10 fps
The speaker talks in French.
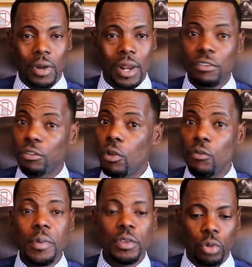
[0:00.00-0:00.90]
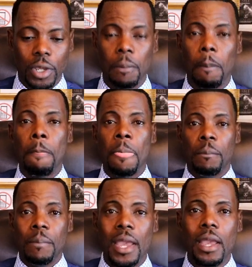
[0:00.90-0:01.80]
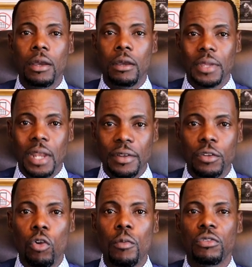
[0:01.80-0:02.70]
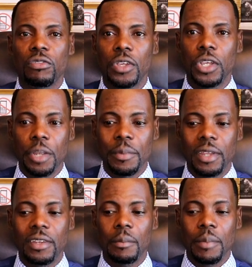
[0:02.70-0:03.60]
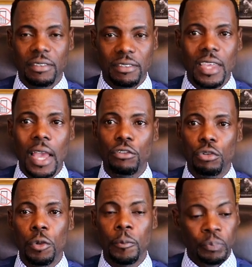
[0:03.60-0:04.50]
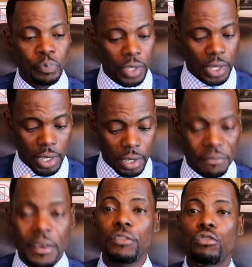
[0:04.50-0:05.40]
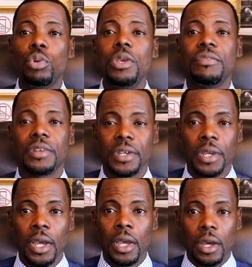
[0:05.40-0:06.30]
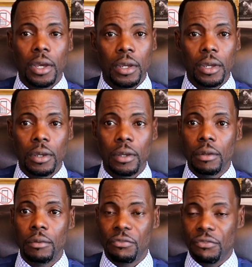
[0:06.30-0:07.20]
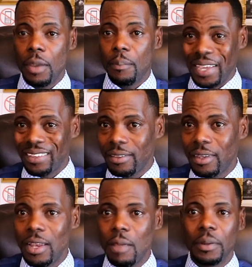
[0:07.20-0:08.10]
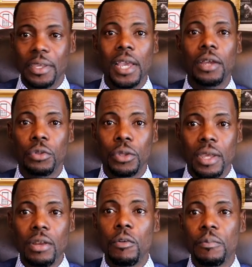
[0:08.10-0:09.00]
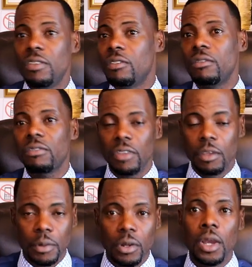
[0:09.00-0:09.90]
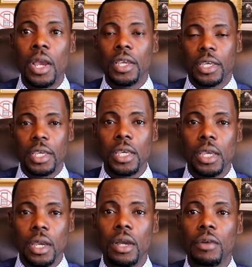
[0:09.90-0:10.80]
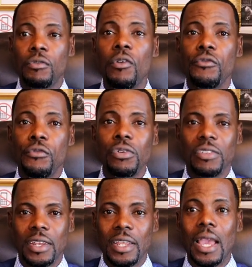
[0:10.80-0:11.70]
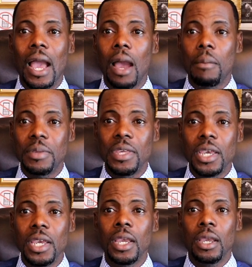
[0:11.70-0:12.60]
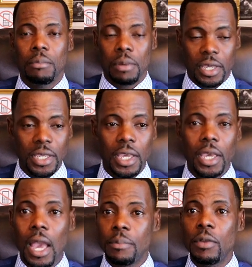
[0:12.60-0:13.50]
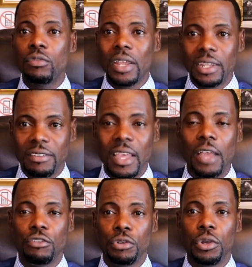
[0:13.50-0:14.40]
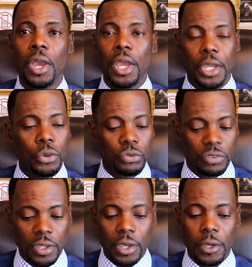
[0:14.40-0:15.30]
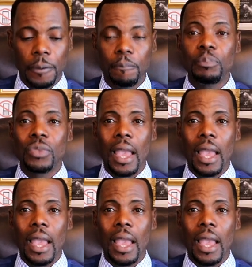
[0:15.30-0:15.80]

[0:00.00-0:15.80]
voilà, selon vos besoins. Mais bien avant de commencer, j'aimerais dire merci à Dieu et faire suivre, euh, faire précéder les prières de quelques petits enseignements qui euh, vont vous aider à bien prier, à bien vous adresser à Dieu et aussi euh,